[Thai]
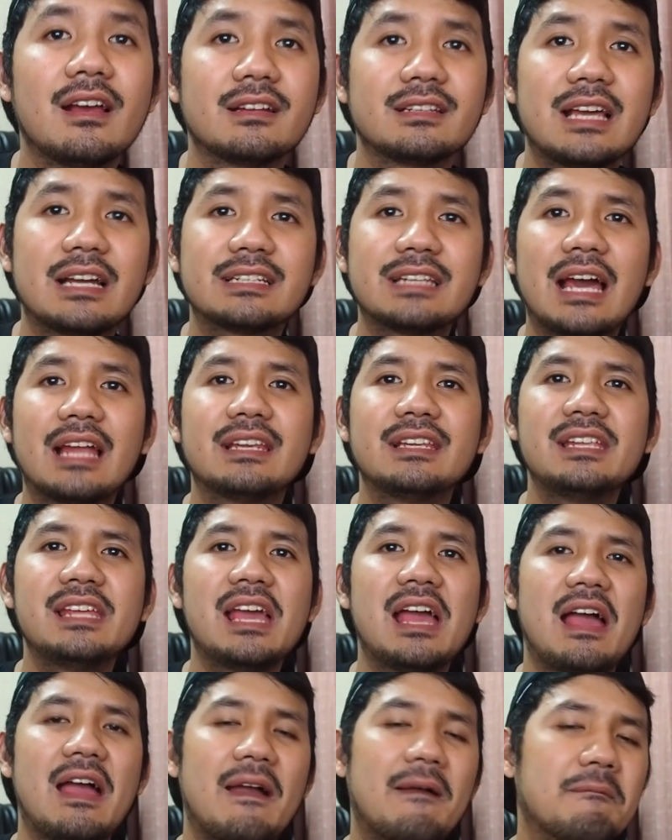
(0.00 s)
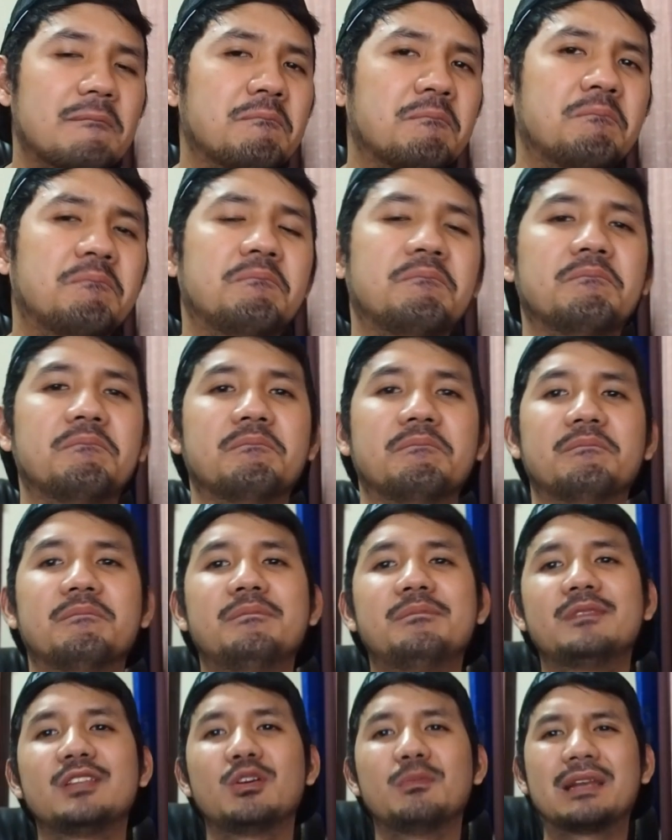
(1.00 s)
ดังนั้นเนี่ย
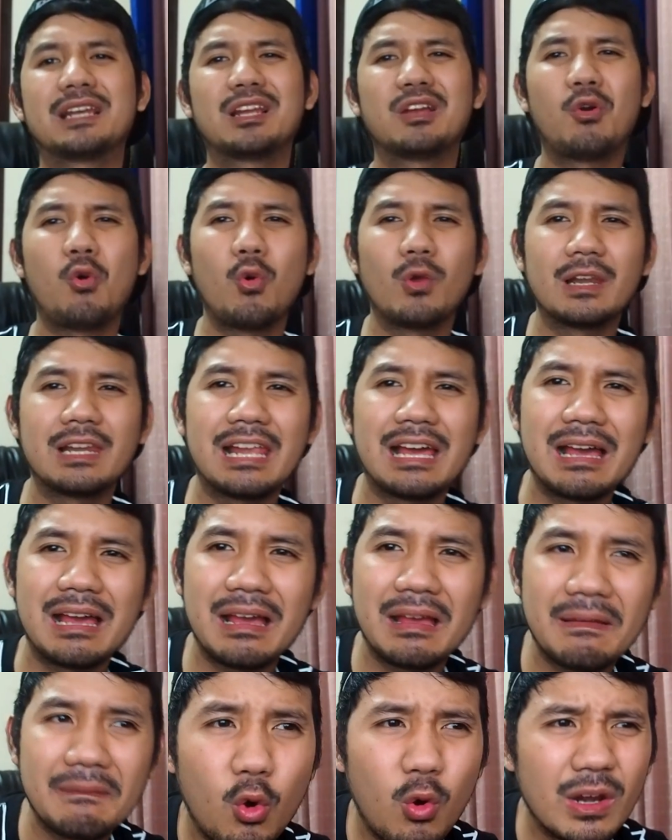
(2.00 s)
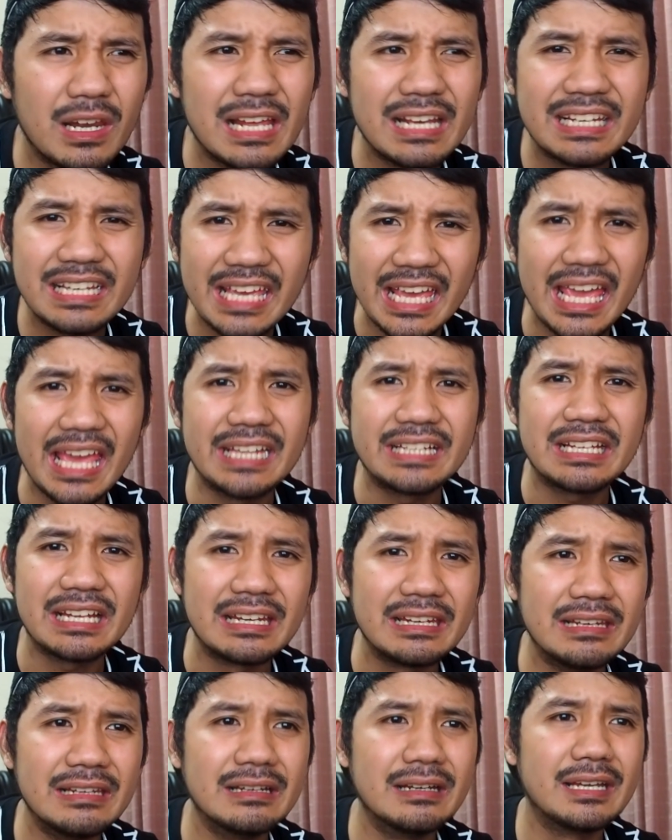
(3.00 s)
มันคนละคนละเกตกั
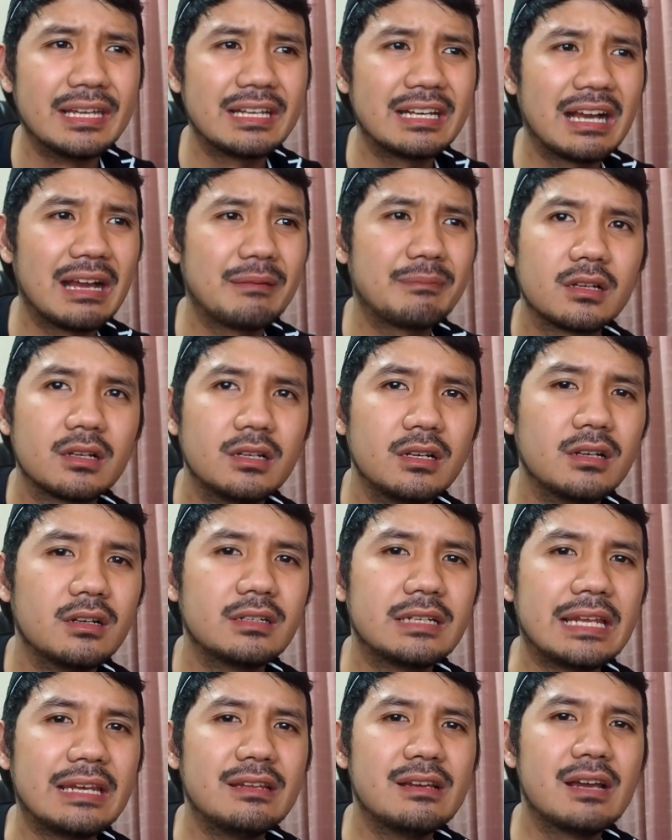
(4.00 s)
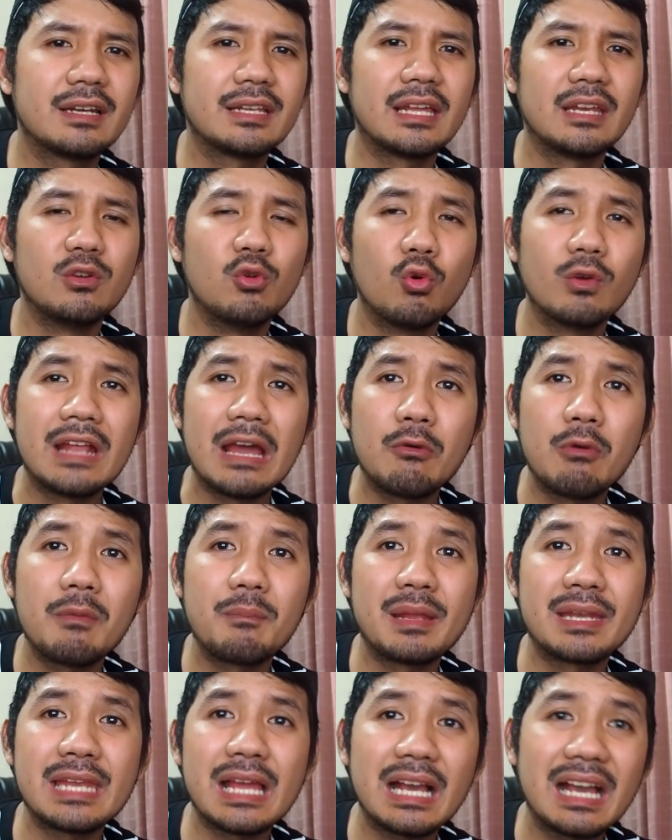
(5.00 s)
นเลยครับ คือในเรื่องเนี่ย รู้นะว่า
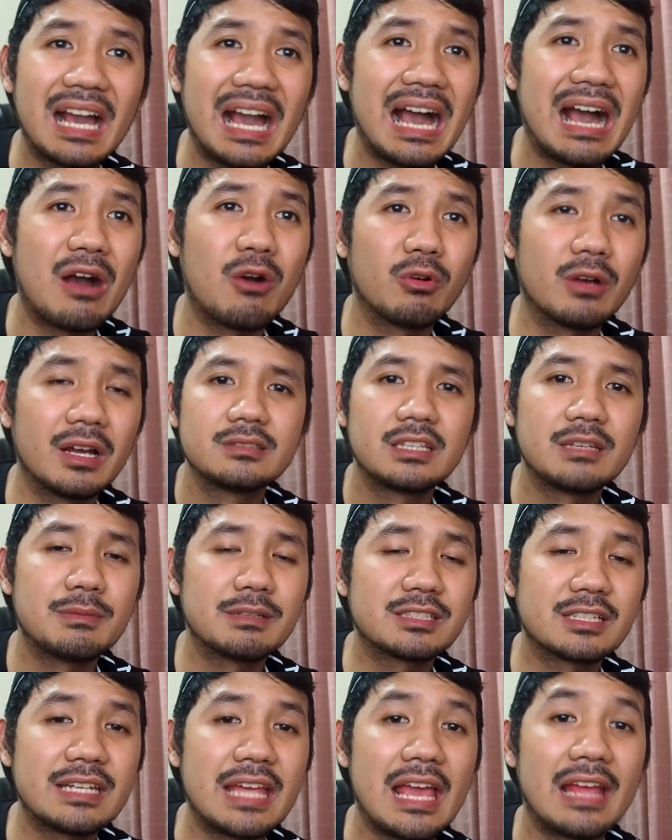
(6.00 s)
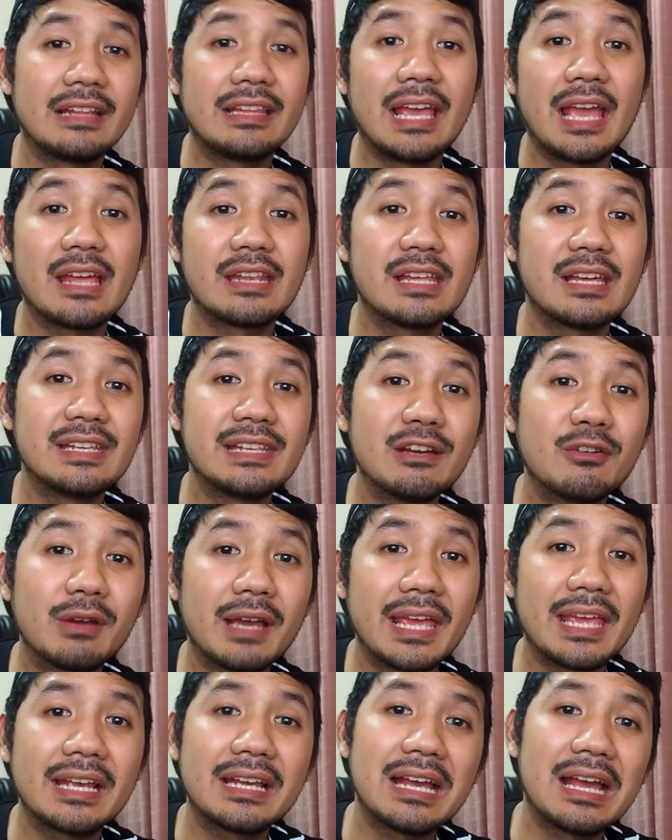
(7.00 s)
เป็นนักข่าวอ่ะ ที่มาแสดงแทนแดเนียล
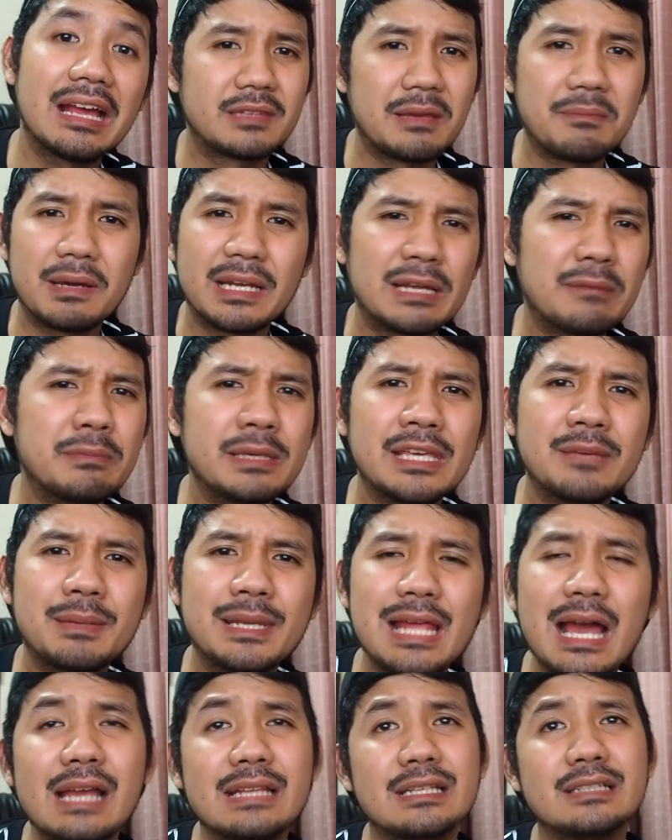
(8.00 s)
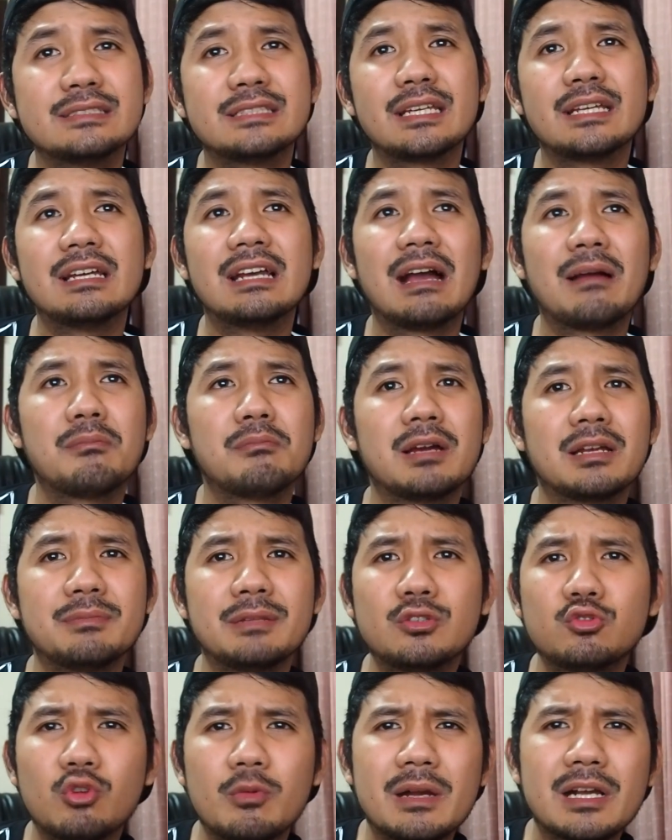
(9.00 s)
เคกอ่ะ แต่บารมีไม่ได้จริงๆครับ เหมือน
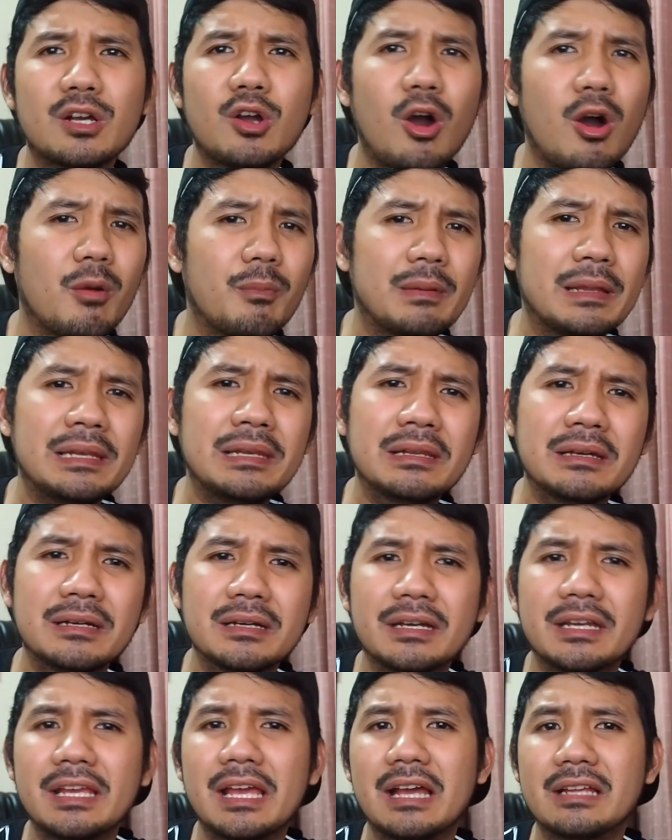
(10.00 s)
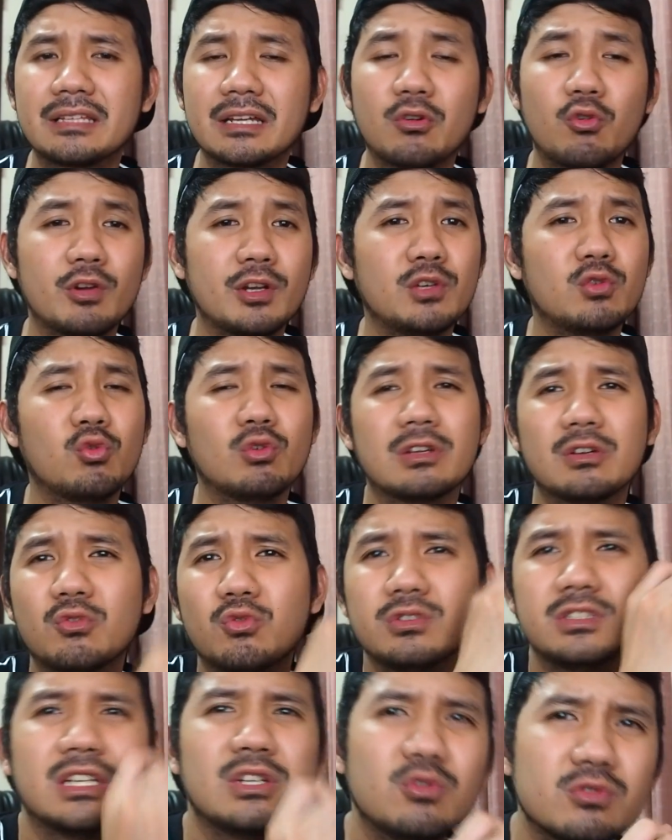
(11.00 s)
เป็นตัวประกอบไปเลยอ่ะ ถ้าคนดูแล้ว
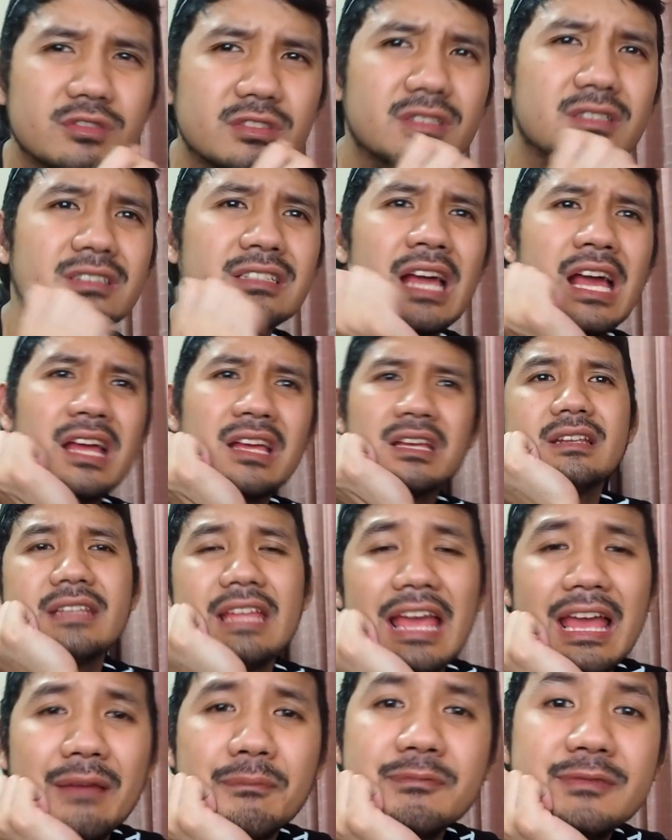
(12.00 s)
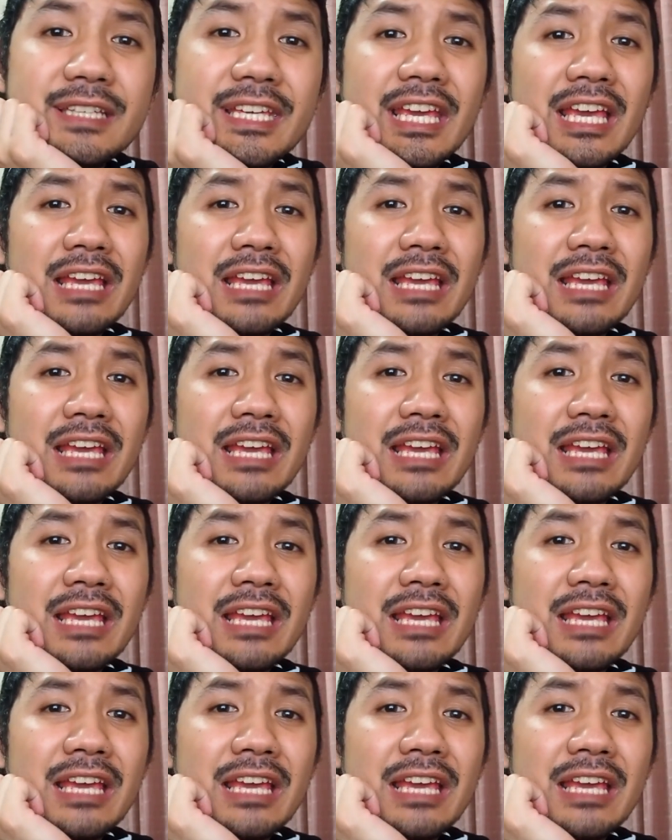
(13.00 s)
คุณจะรู้สึกนะ แถมเค